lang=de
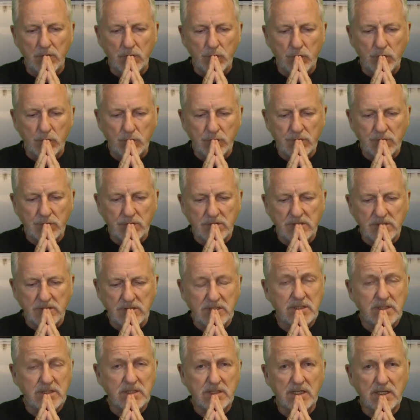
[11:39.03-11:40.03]
Und
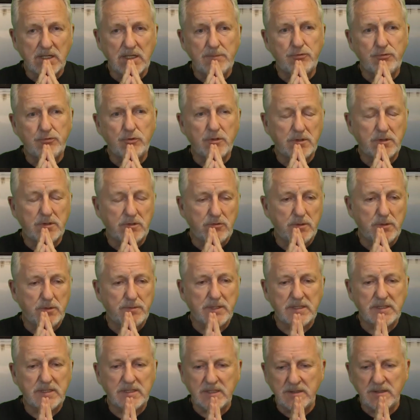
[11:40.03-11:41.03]
diese
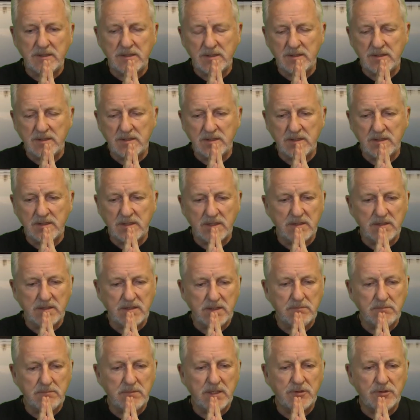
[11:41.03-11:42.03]
Drehtürpatienten sind dann
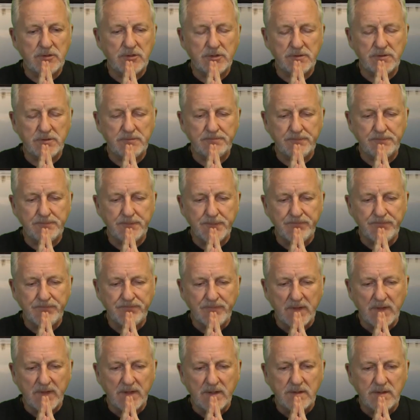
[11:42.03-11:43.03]
die Menschen,
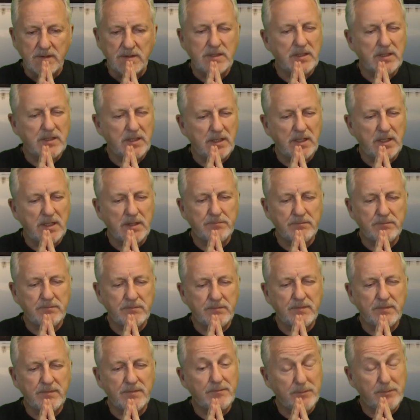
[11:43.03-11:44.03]
die
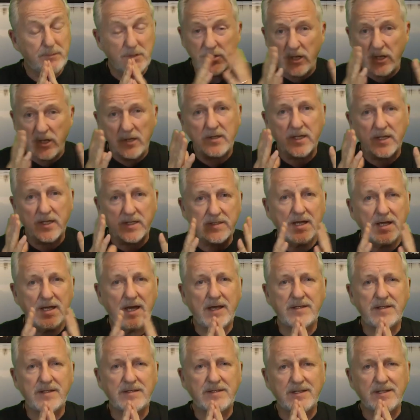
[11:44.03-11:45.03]
eben besonders
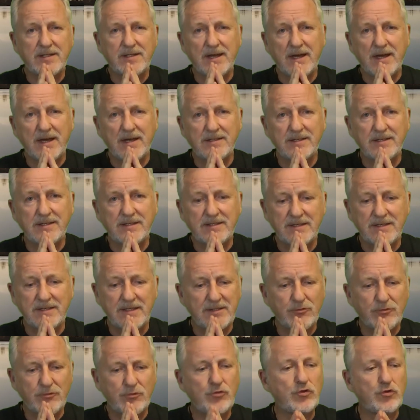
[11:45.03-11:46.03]
einzigartig
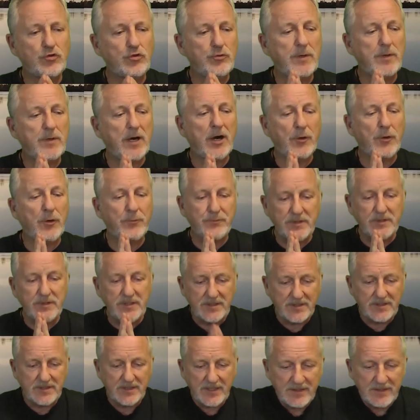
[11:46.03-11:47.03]
sind und überhaupt
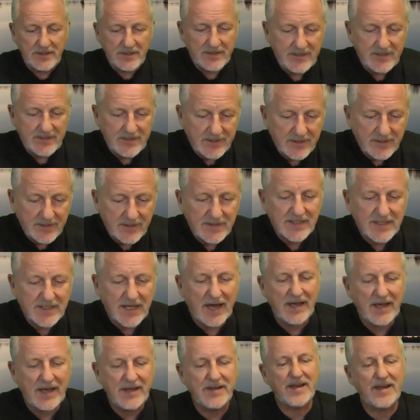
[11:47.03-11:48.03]
nicht in
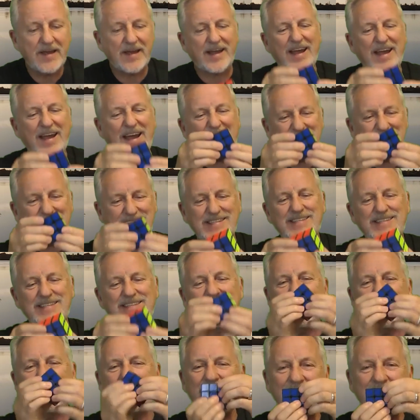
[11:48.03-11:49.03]
irgendein
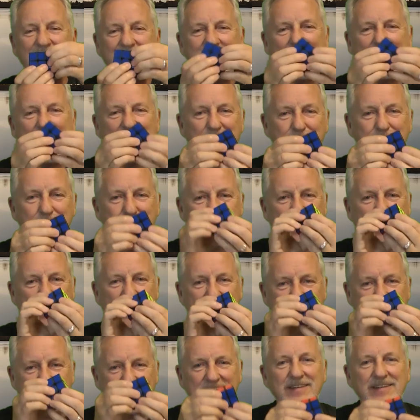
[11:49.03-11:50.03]
Raster
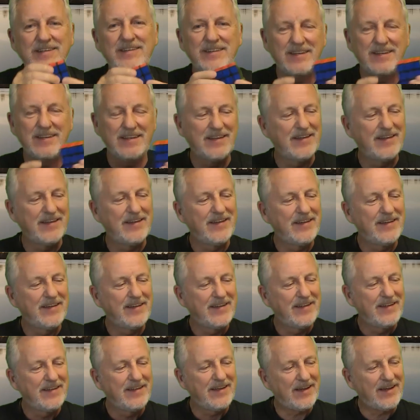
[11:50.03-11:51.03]
hineinpassen.
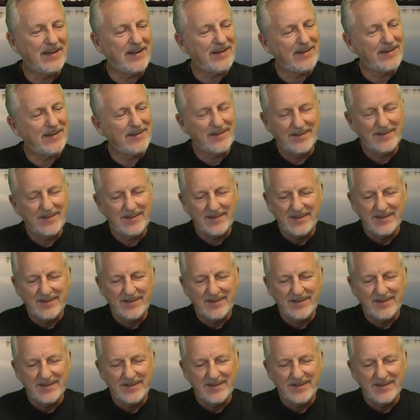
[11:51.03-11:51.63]
Ja?